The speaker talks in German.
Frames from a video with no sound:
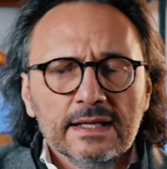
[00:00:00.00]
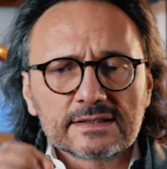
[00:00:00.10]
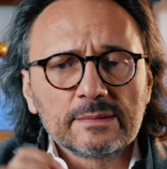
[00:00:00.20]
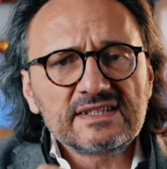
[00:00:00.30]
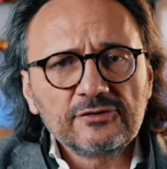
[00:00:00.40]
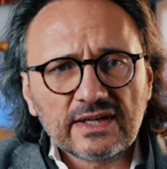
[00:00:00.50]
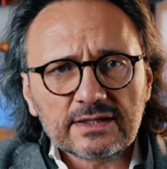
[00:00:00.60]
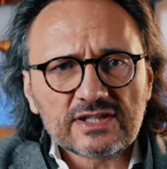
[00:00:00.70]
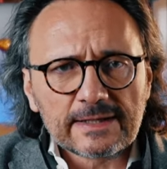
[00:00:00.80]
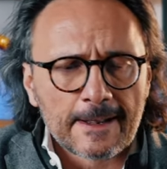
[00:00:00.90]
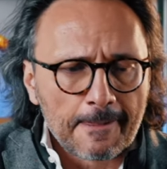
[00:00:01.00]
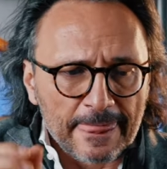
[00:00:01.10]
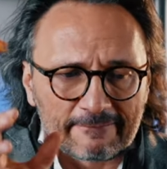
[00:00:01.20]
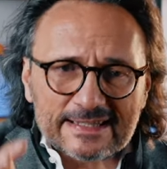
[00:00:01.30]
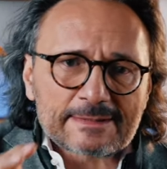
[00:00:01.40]
Jetzt kann man sich die Frage stellen,
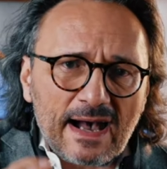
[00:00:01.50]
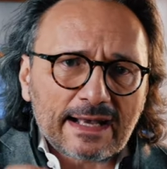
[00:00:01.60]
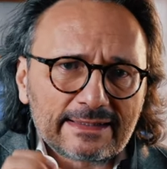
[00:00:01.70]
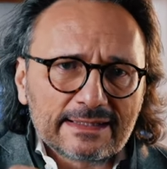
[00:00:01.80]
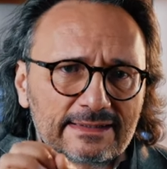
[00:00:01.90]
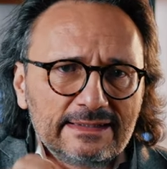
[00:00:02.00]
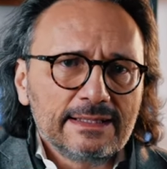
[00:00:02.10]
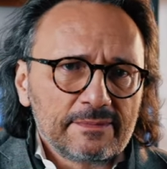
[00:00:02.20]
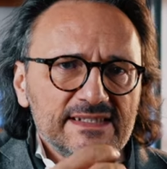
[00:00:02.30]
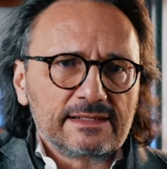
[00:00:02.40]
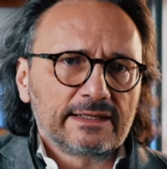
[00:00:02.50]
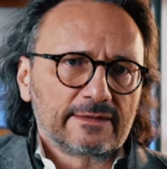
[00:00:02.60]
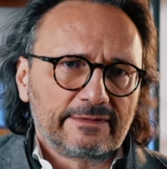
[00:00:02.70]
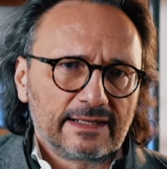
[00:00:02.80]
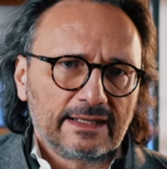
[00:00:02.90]
was machen denn die im
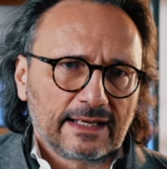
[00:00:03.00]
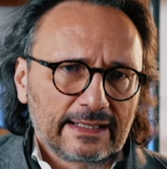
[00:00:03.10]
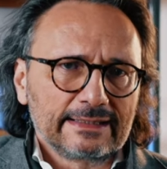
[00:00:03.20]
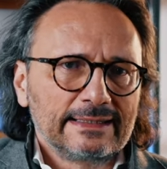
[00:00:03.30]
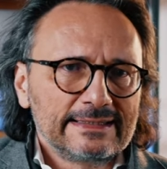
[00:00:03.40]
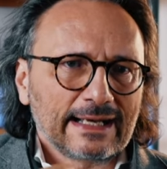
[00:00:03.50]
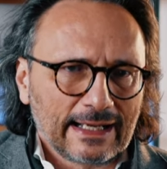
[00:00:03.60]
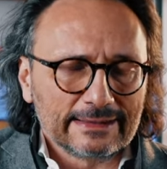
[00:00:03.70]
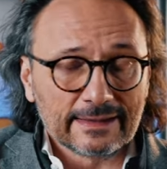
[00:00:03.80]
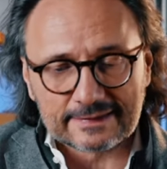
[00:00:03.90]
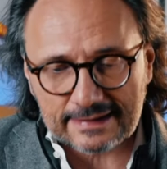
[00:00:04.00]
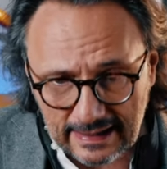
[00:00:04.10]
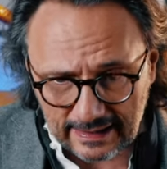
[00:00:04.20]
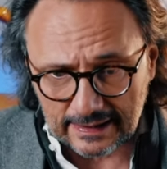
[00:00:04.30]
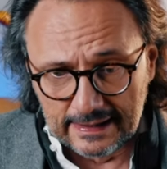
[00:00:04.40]
Silicon Valley eigentlich anders?
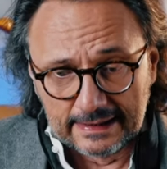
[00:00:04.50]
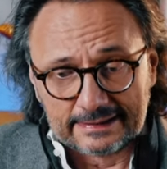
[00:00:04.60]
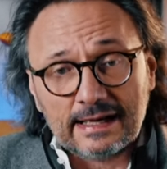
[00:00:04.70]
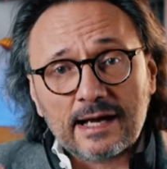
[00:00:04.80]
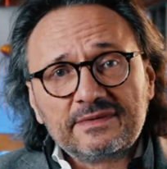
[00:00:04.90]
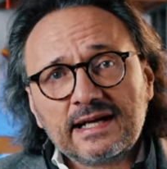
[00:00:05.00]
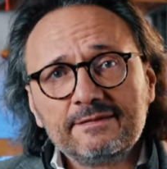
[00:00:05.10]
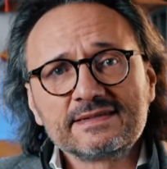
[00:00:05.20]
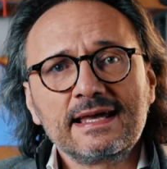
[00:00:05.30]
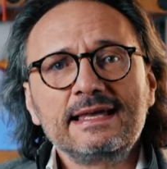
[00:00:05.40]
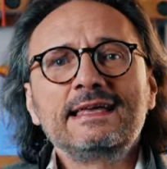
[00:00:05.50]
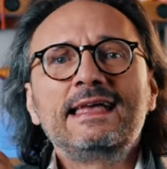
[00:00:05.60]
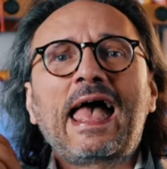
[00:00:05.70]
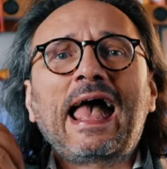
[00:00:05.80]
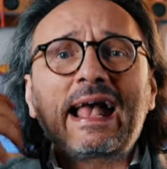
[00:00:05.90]
Klar, die haben teilweise
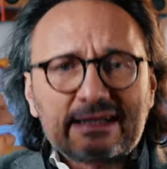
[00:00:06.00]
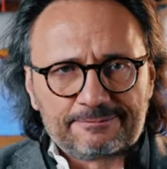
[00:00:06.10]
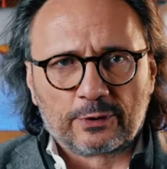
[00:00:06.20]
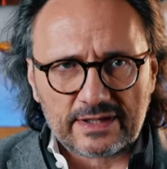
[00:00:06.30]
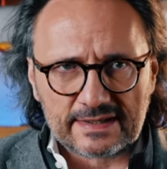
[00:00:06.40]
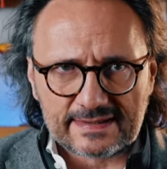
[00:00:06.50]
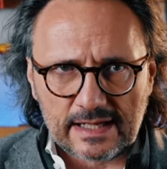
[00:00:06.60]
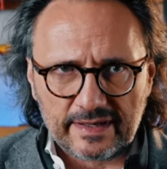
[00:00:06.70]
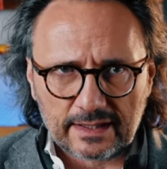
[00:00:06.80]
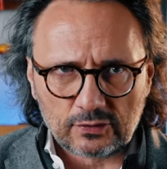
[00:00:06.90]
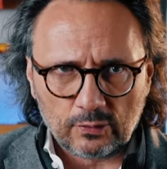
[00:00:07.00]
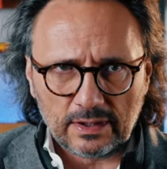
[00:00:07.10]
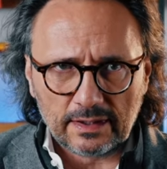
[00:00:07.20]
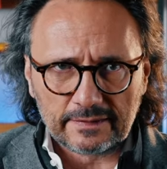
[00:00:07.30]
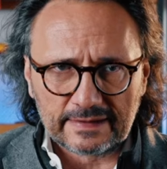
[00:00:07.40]
exponentiell mehr
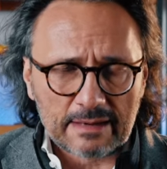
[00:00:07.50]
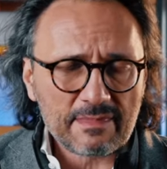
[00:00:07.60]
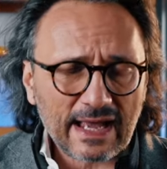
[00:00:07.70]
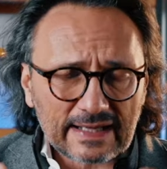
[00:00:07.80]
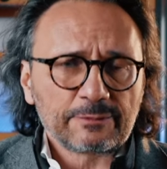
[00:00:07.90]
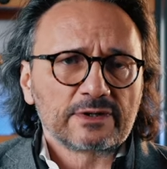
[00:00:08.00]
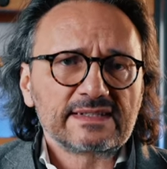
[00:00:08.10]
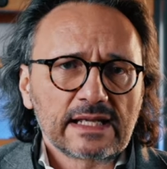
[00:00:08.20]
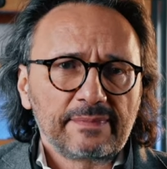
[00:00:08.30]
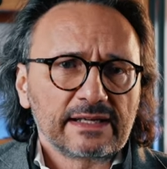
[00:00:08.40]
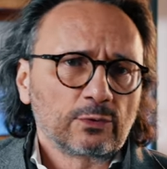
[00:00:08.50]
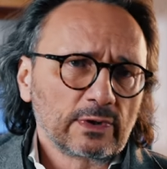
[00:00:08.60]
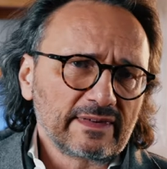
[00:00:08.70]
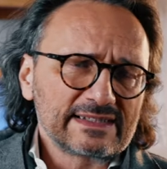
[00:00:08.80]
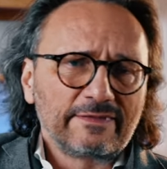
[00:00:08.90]
Kohle. Die haben exponentiell mehr
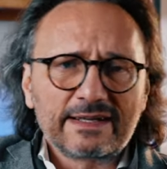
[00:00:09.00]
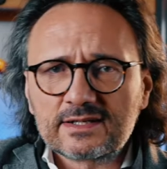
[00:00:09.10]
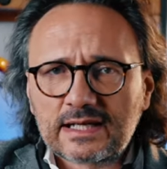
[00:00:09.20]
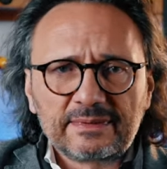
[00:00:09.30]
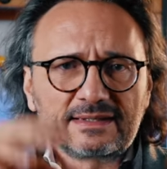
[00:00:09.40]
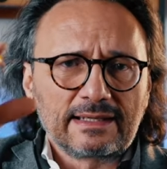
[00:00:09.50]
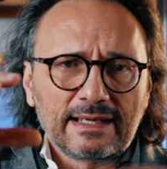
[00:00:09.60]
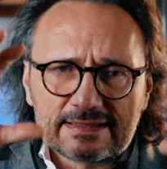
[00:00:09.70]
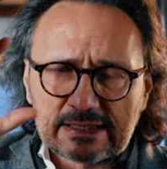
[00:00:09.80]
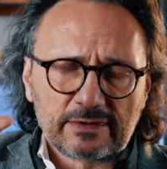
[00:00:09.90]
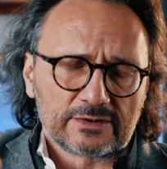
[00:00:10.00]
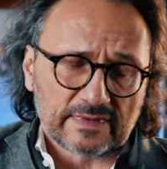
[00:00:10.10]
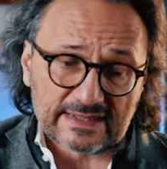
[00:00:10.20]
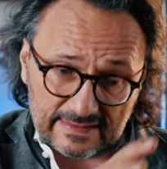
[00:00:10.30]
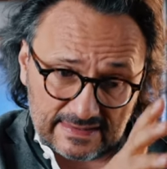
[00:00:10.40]
Kohle, weil sie Venture-Kapital einsammeln und
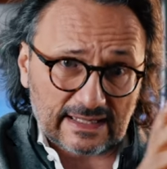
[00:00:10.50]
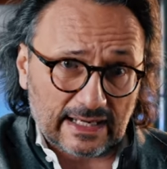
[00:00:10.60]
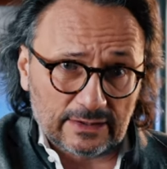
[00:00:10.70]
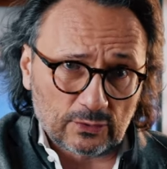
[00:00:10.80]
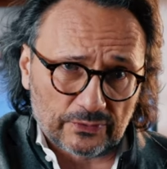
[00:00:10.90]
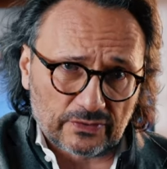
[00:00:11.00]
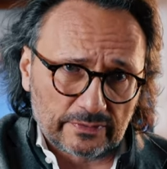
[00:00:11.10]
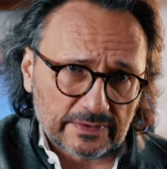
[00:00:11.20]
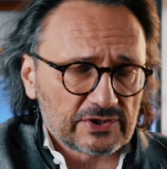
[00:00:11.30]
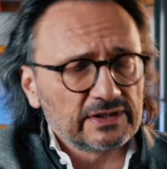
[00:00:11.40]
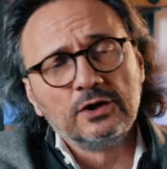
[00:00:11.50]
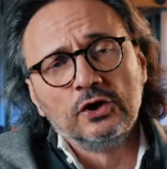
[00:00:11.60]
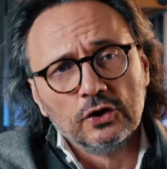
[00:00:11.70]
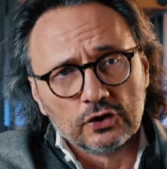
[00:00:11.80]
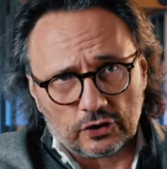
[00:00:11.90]
sowas. Das ist ein großer Unterschied.
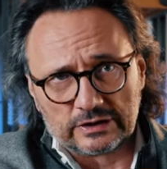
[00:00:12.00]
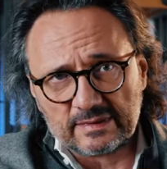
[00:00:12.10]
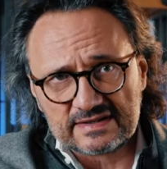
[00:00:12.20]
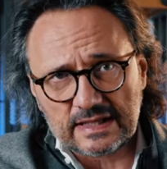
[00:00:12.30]
Könnte man